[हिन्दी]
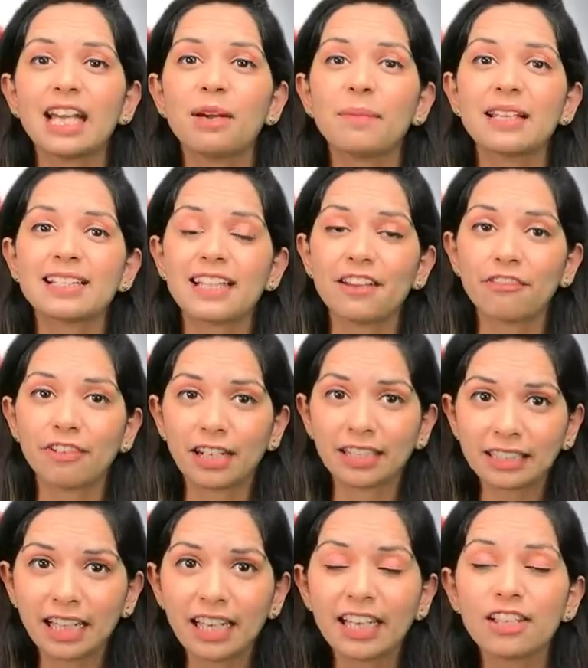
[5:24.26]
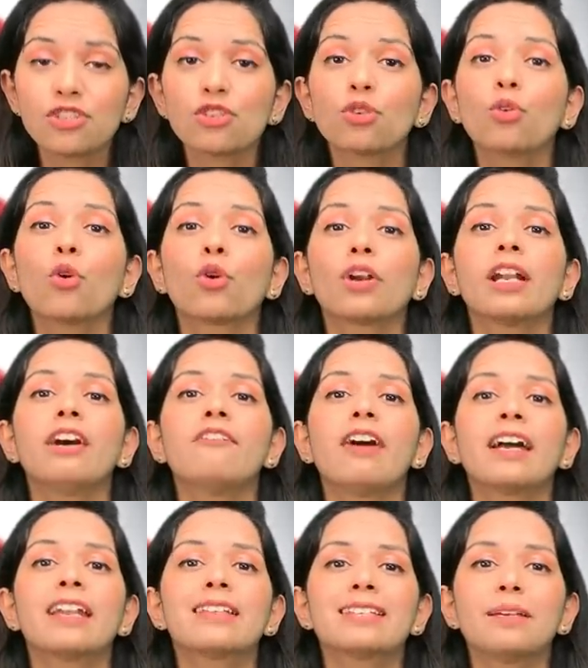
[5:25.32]
ये हमें सेफ रखता है जो कोरोना
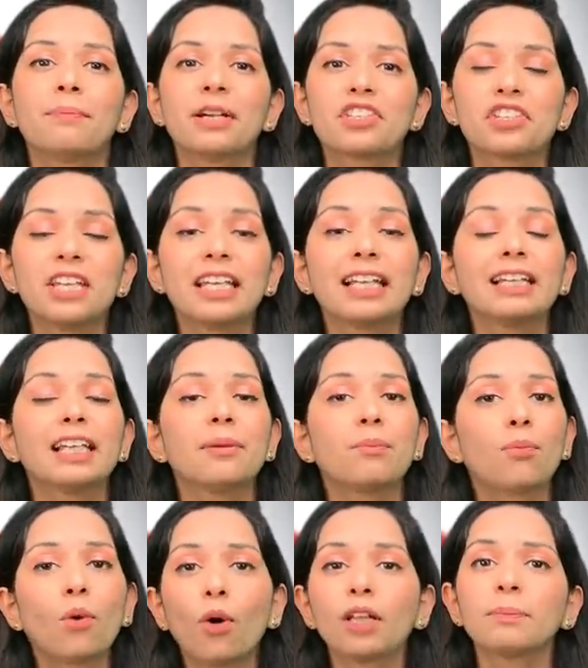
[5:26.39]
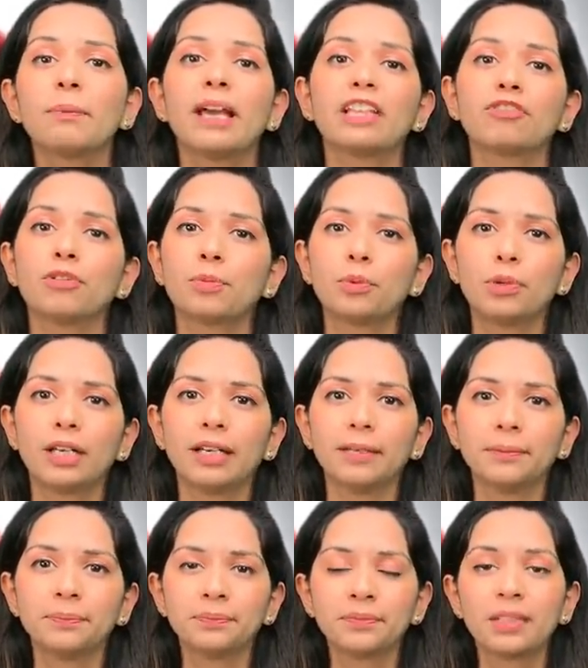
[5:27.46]
वायरस से बचने के लिए बहुत महत्वपूर्ण है
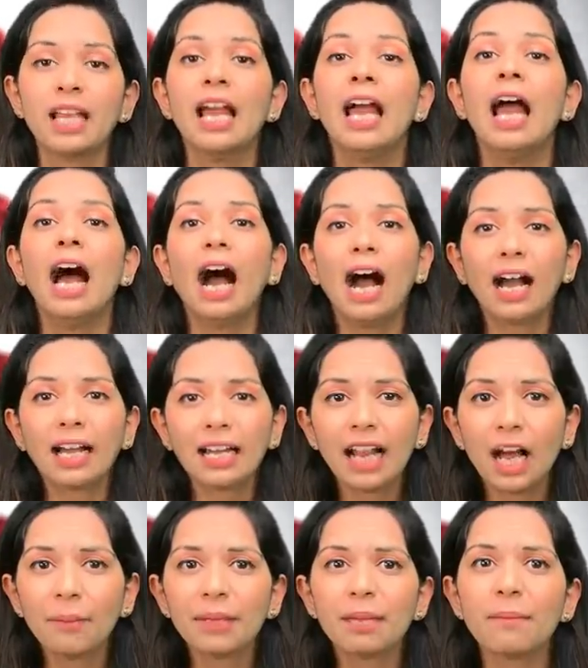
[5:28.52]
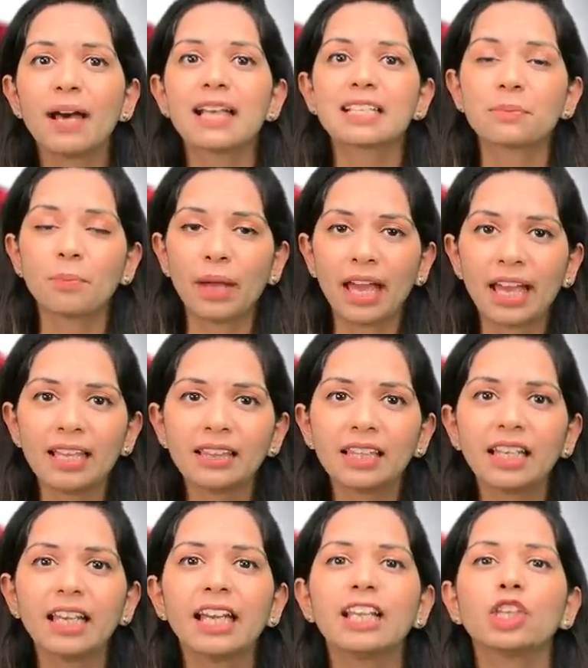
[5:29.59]
अगर हम ये मास्क पहनते
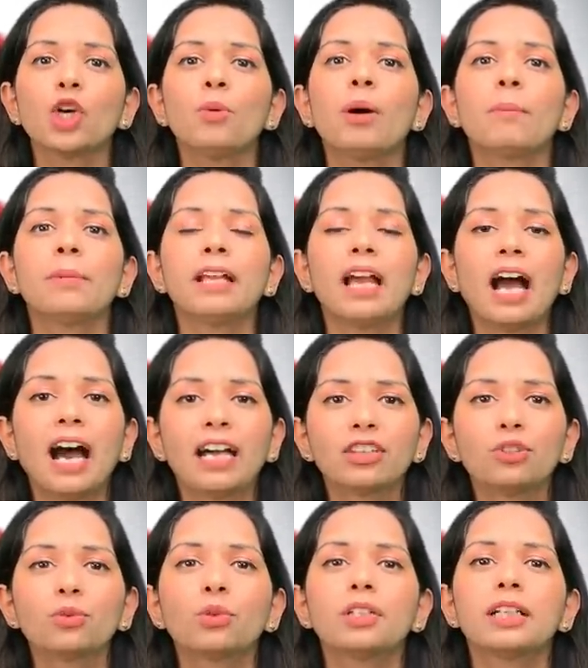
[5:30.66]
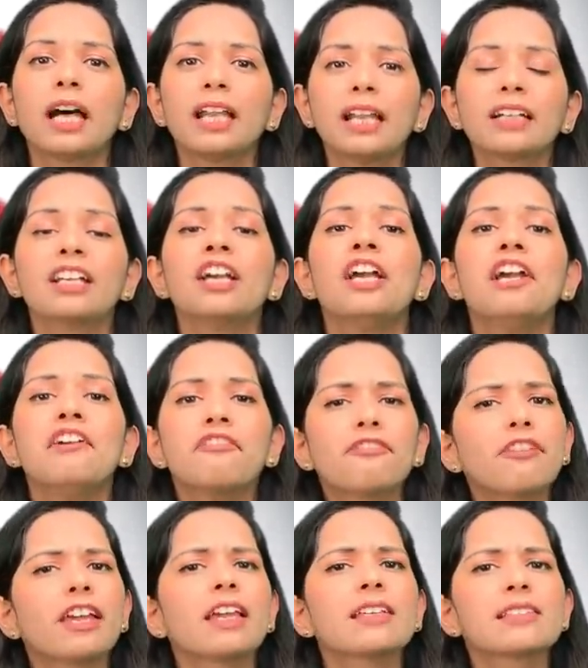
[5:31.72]
हैं तो हम अपने हाथों को डायरेक्ट
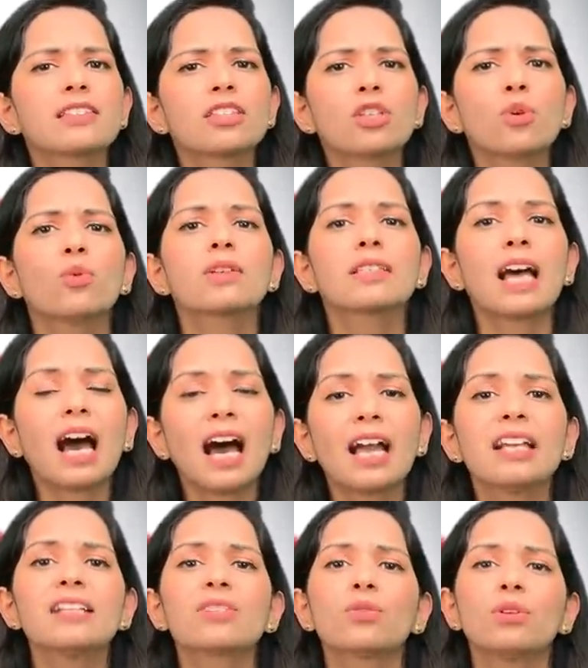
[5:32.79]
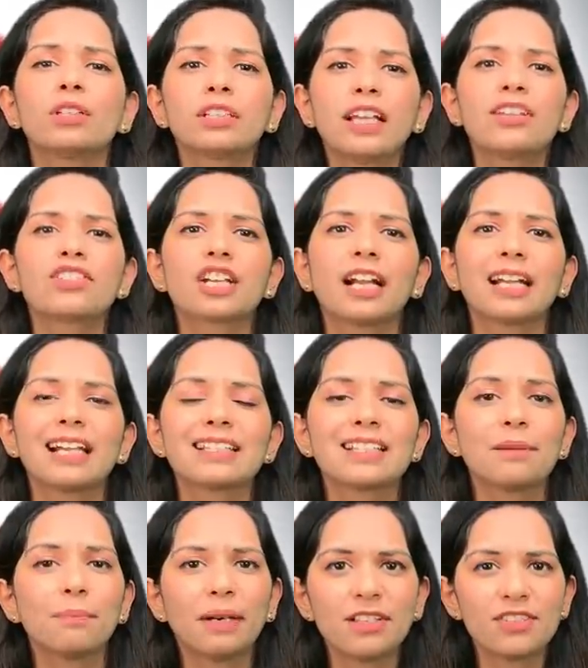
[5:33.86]
फेस नोज आईज को टच करने से
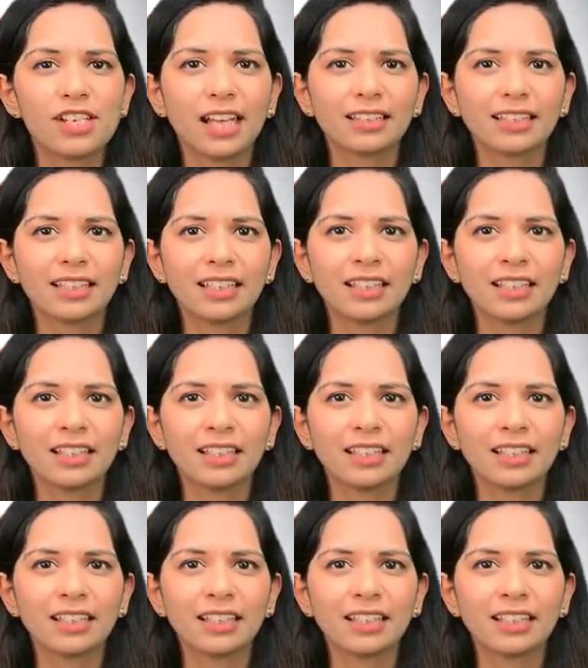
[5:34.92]
बच जाते